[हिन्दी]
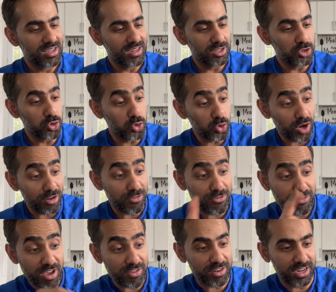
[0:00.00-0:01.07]
टूटू का
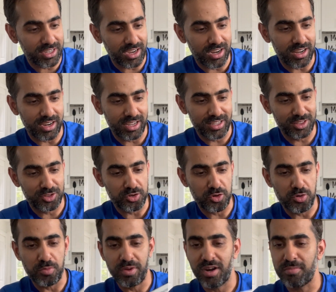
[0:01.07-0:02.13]
फेवरेट कलर है तो
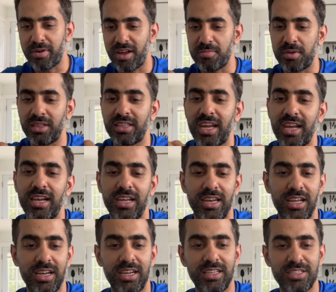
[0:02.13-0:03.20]
मेरा बड़ा मन था ही
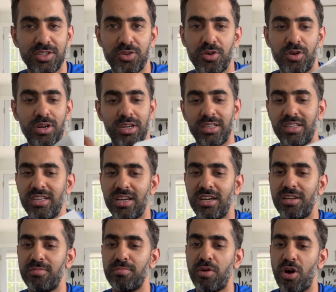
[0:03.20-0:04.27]
लेने का इसको कर दिया
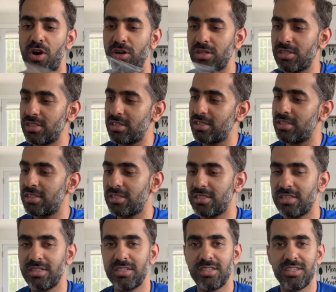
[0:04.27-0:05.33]
अनबॉक्स
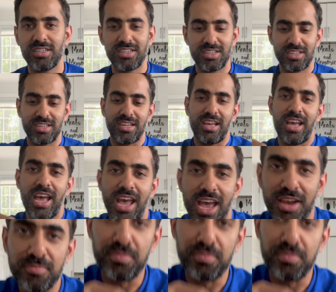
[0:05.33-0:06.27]
एंड